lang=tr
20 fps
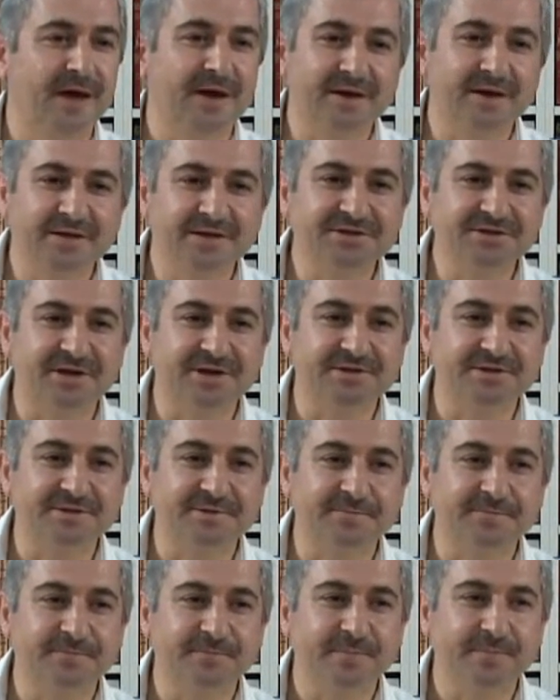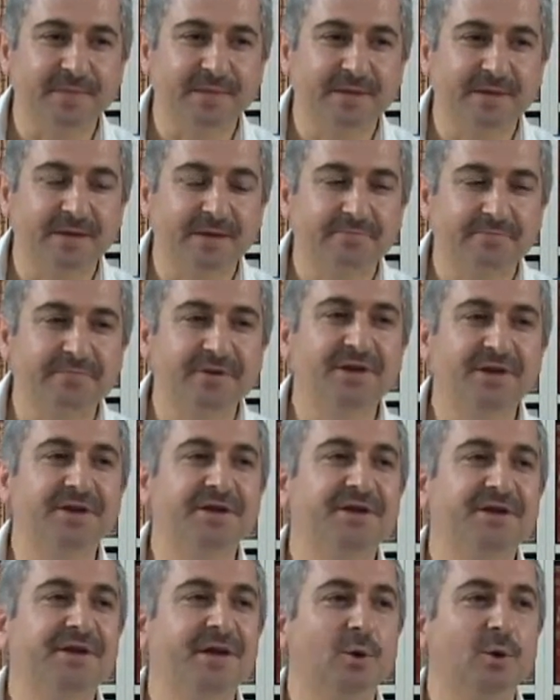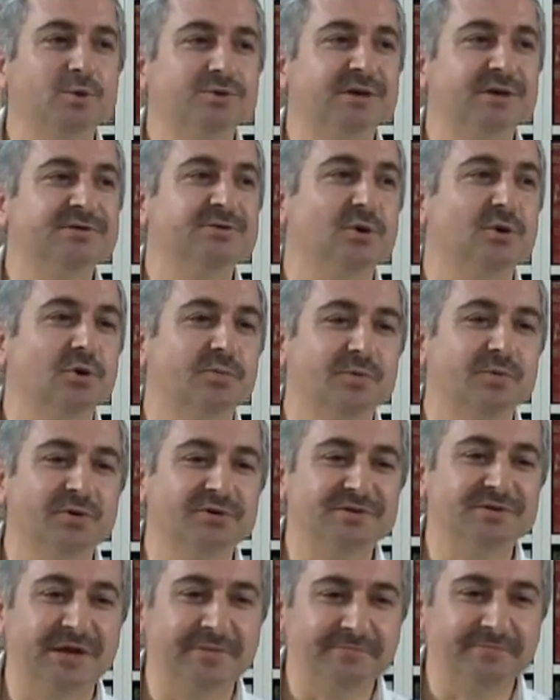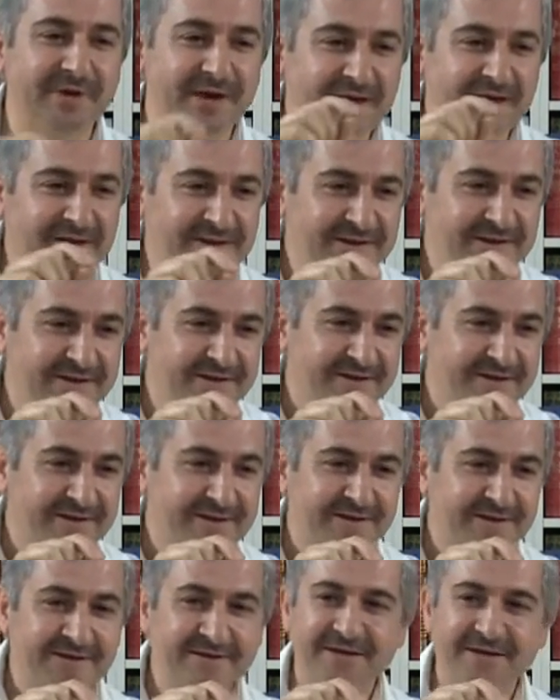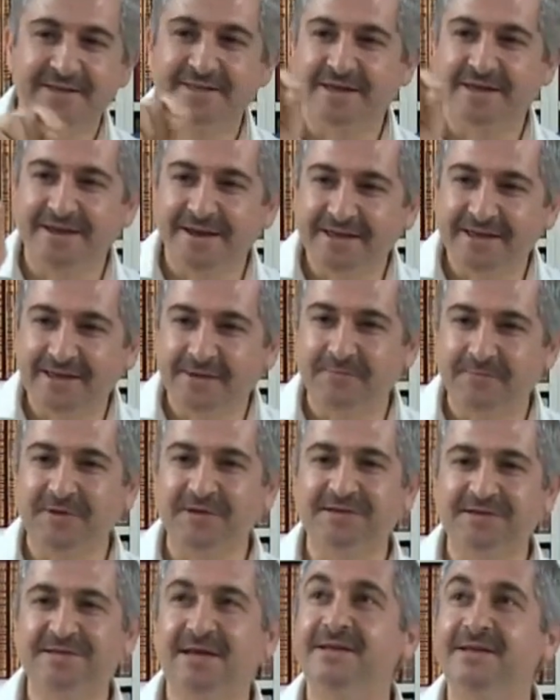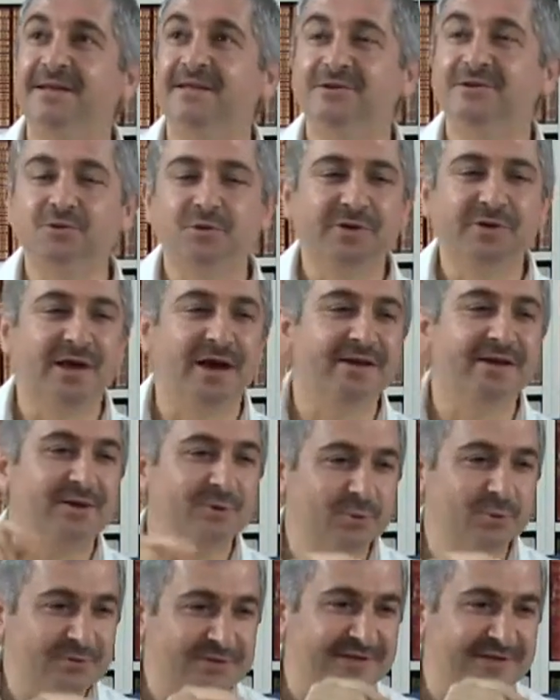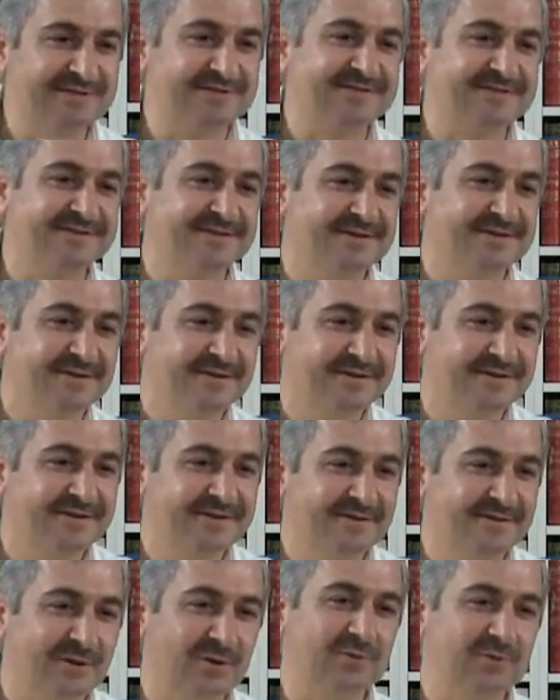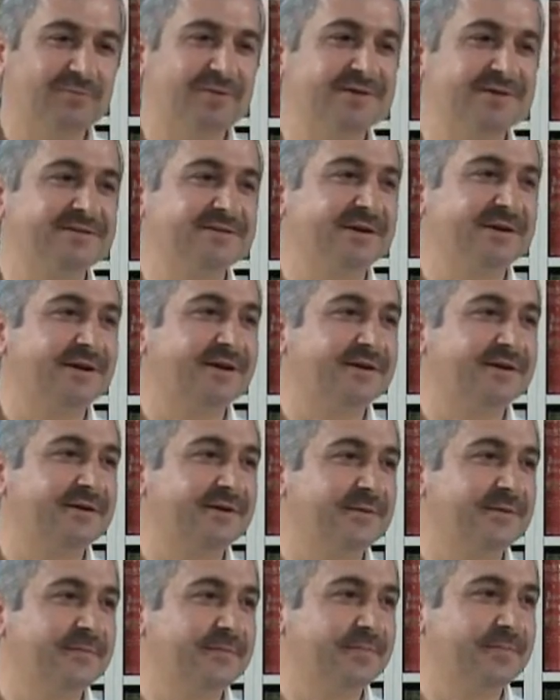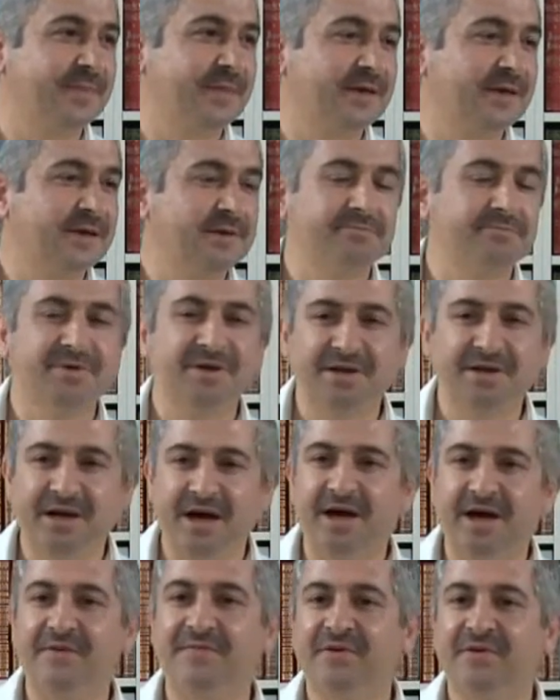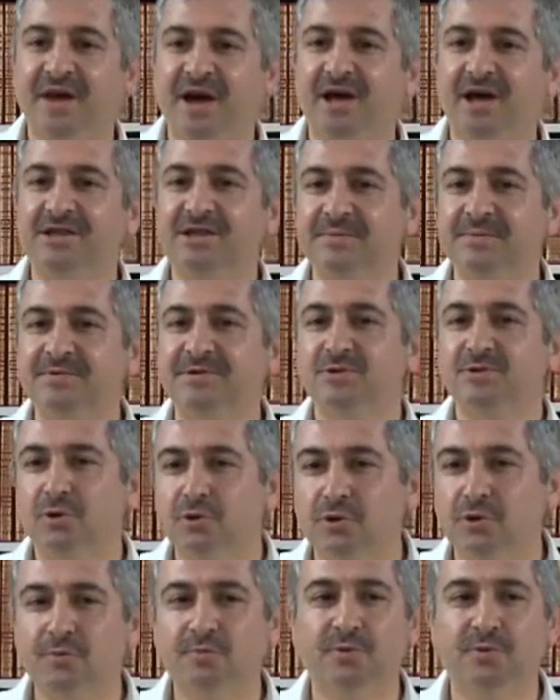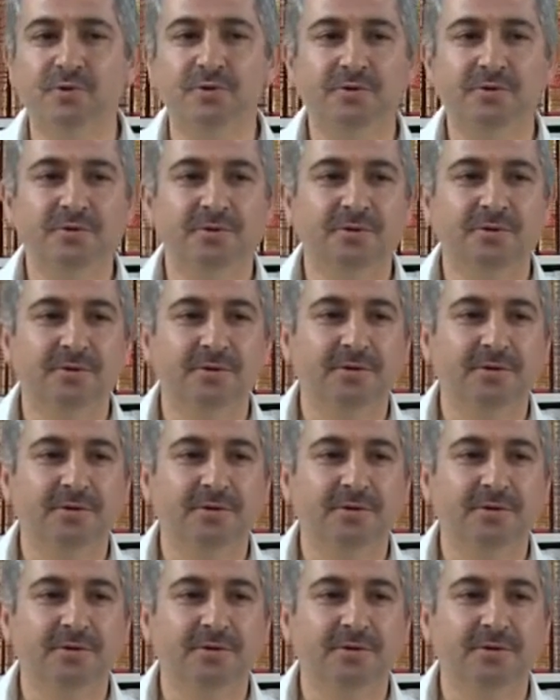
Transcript: Arkadaşlar bir iğne ustasız olmuyorsa ben ya da herhangi bir insan ya da şu kainat ustasız olmaz ya. Bir harf katipsiz olur mu?